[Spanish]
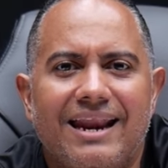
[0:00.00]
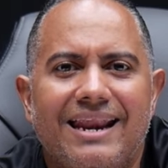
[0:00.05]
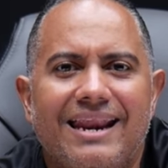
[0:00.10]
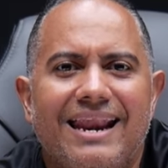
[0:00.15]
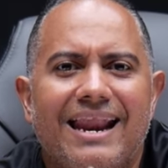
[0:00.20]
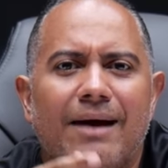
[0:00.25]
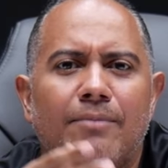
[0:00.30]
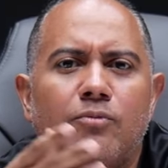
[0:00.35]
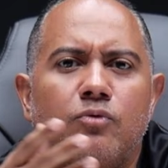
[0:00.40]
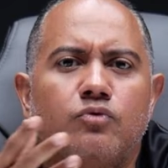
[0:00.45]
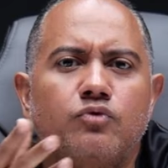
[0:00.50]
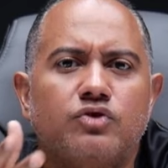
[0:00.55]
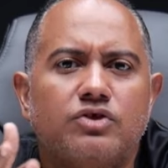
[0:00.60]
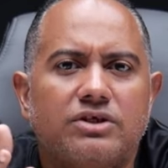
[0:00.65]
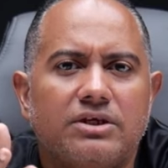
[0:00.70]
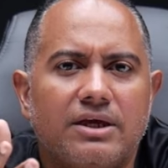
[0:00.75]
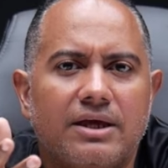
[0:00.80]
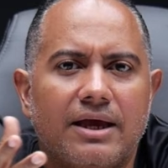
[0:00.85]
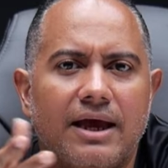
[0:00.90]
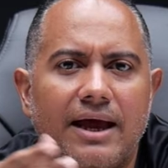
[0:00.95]
la
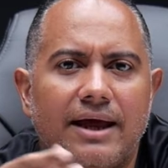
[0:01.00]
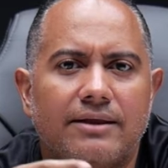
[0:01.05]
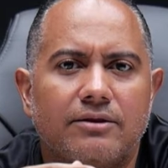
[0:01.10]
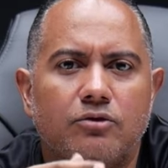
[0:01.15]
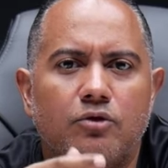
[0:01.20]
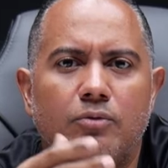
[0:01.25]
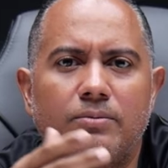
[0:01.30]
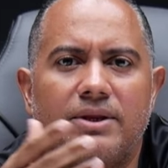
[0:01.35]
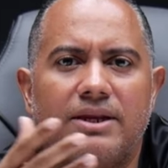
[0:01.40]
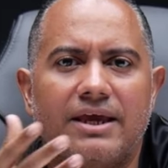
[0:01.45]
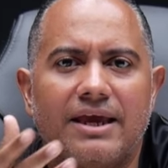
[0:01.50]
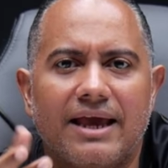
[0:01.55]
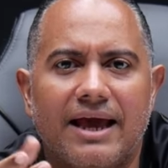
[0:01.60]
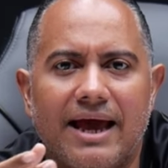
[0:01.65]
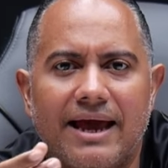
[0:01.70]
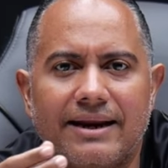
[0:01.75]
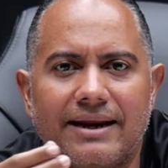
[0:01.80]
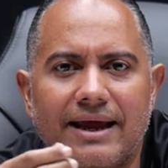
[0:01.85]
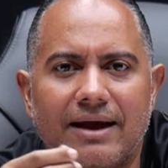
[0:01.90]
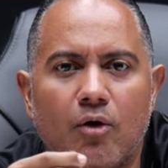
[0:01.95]
música
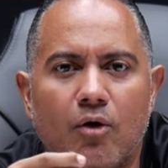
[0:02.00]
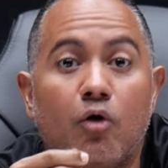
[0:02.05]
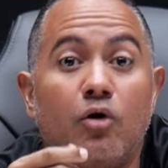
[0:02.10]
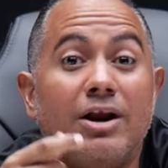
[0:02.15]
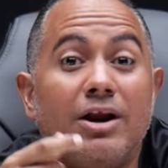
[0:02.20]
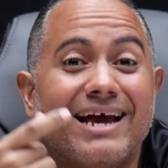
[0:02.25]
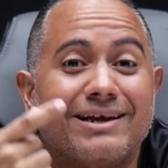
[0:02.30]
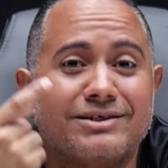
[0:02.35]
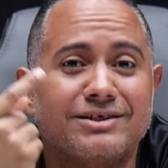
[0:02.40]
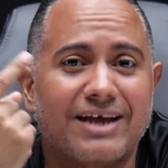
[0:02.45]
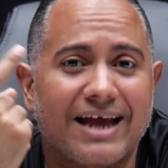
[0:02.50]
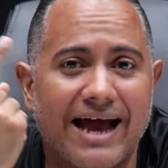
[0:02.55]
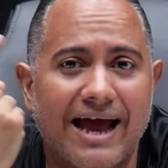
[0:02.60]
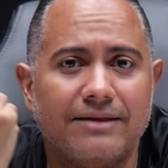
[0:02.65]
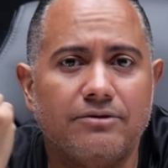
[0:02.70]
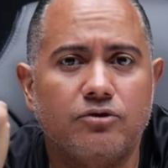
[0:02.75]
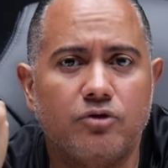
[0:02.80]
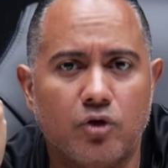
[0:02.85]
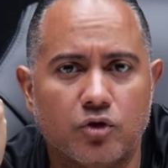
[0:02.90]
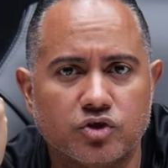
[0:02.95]
dominicana, con los
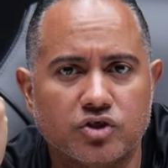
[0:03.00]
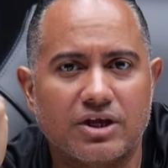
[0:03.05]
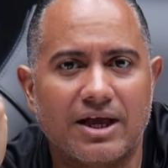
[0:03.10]
cantos,